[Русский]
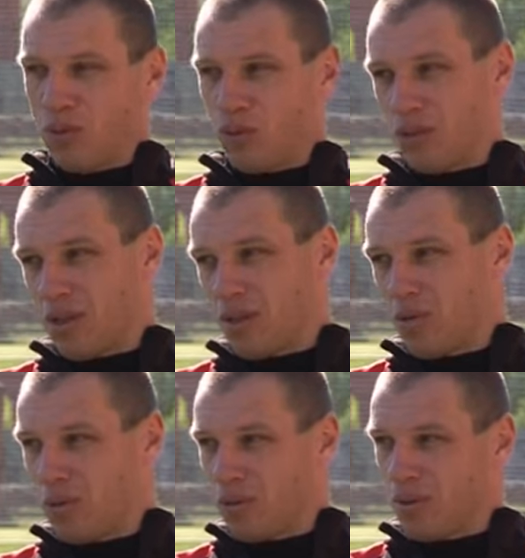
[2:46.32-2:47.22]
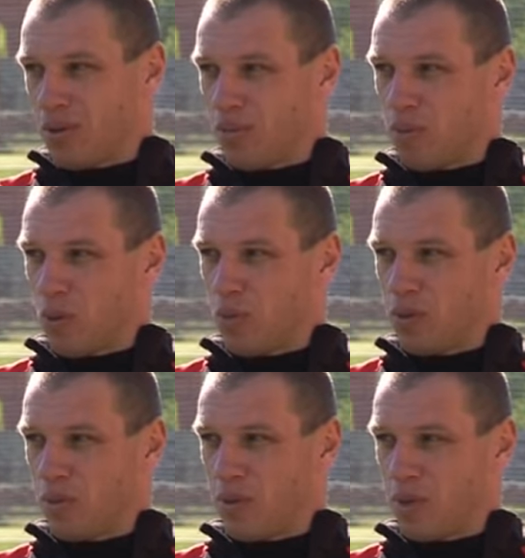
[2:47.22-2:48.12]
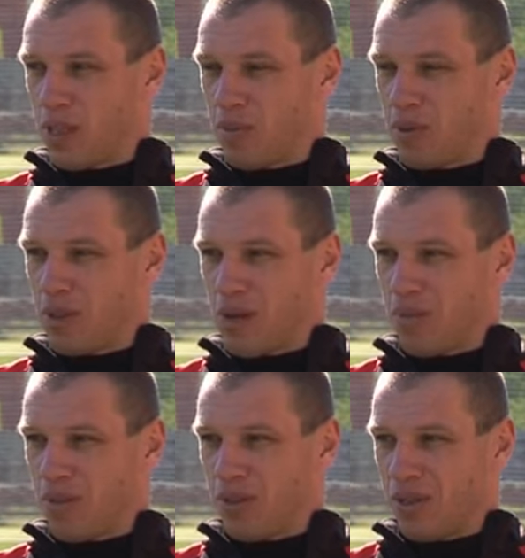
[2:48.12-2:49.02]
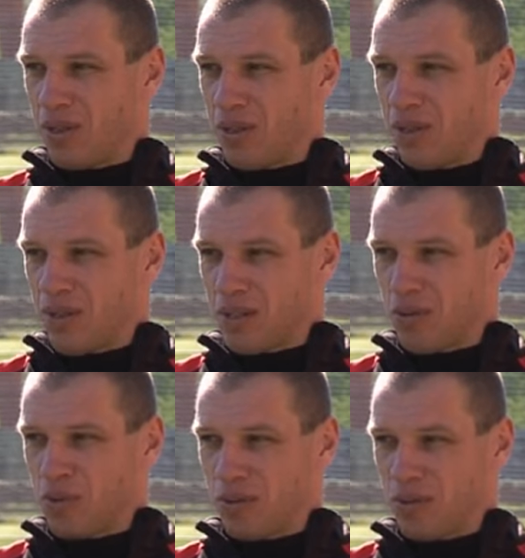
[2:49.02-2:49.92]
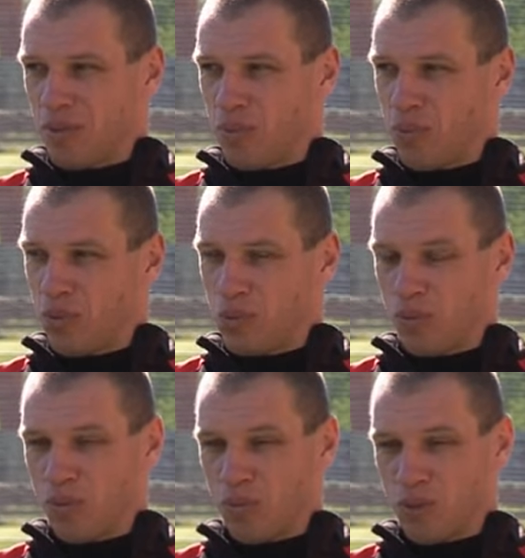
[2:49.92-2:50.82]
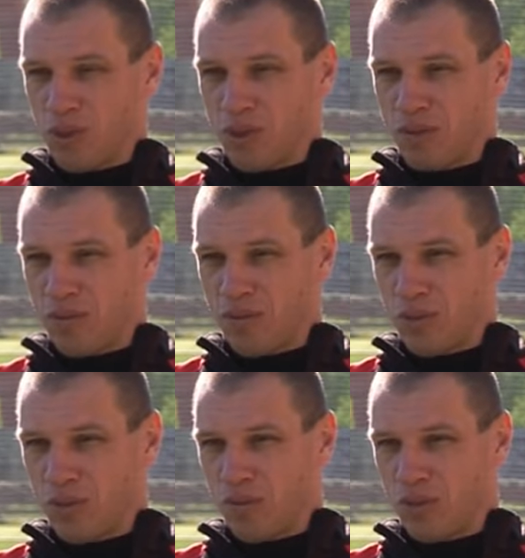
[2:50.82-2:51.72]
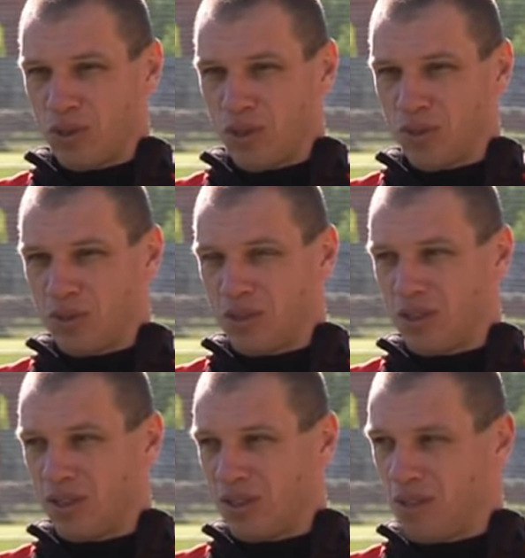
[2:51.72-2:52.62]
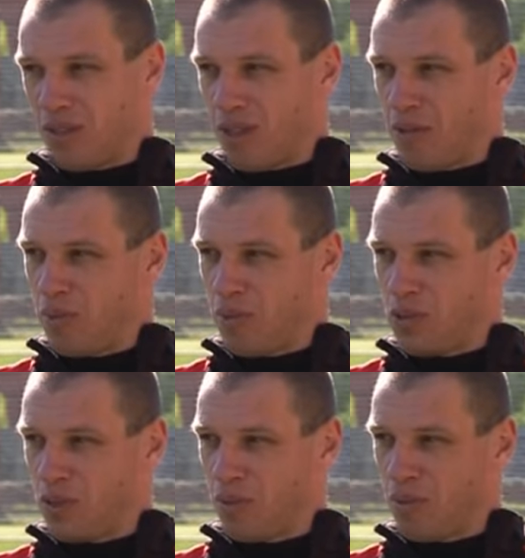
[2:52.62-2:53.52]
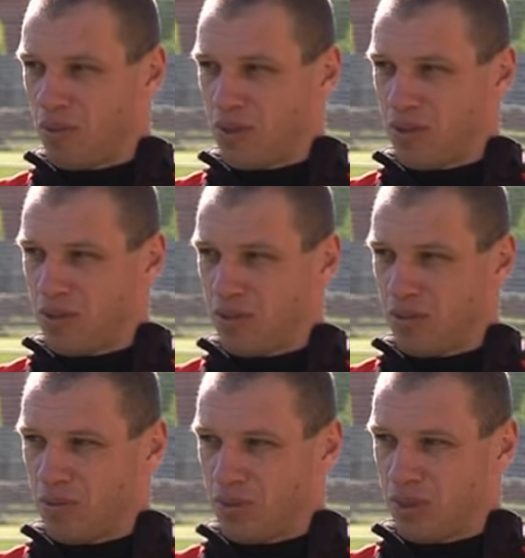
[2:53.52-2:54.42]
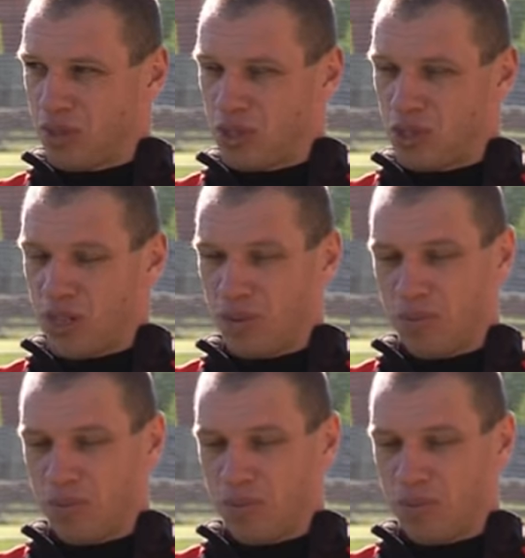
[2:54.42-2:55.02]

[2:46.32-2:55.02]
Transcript: То есть как-то вот э, пробовал себя и там, и там. И как-то вот э, понял, что мне больше нравится в воротах, больше нравится э, ловить мячи, отбивать, вот, защищать.